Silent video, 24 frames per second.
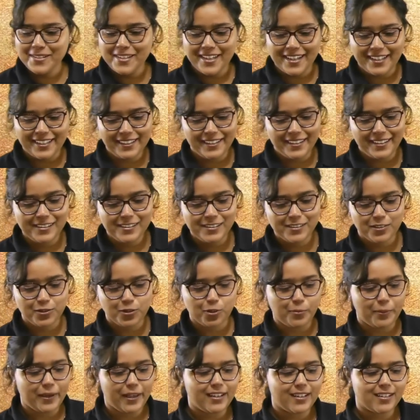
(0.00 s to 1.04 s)
है ना
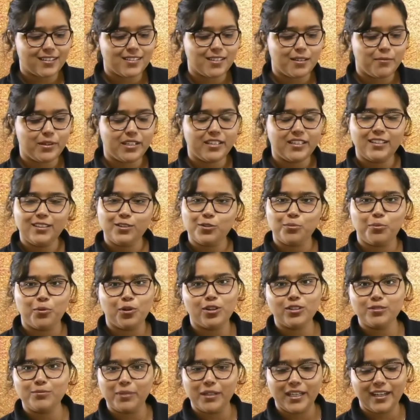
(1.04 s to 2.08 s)
दोपहर के समय नींद तो
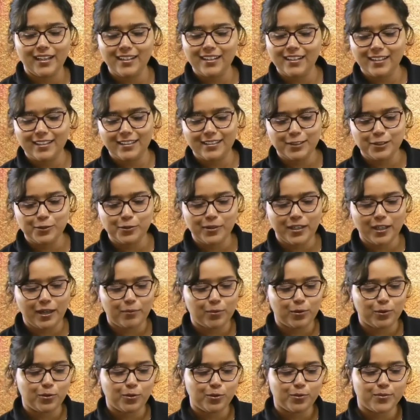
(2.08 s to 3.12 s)
बहुत भयानक आती होगी आप
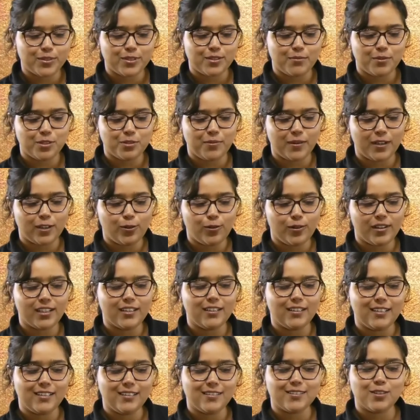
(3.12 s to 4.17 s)
लोगों को मैं समझ पा रही हूँ लेकिन
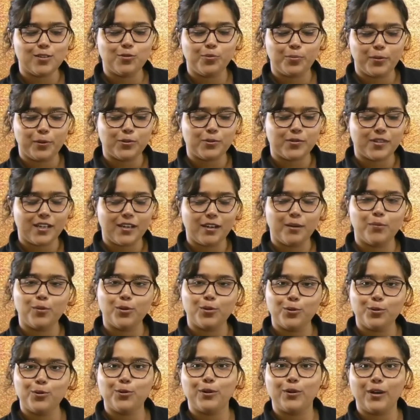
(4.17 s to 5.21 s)
नींद से ऊपर उठ के हम
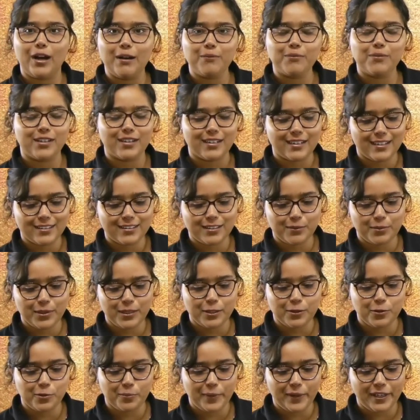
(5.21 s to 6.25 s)
लोगों को काम करना है तभी ये
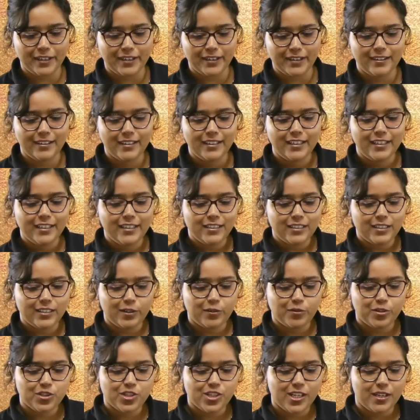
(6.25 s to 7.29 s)
हो पाएगा
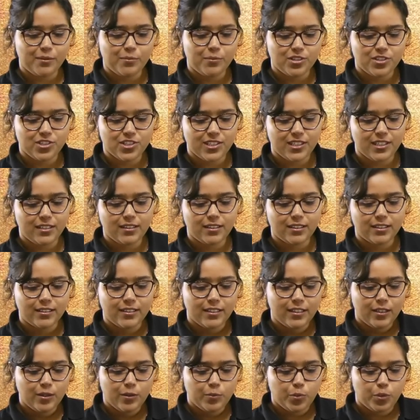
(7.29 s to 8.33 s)
दिग्विजय अमरजीत
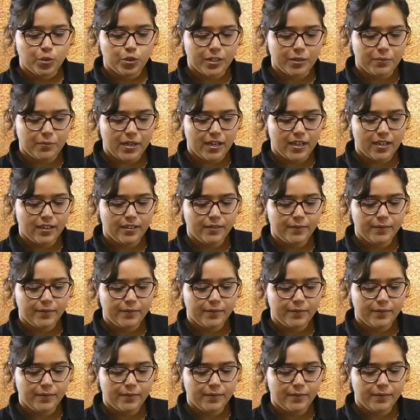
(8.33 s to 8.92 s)
पूर्णिमा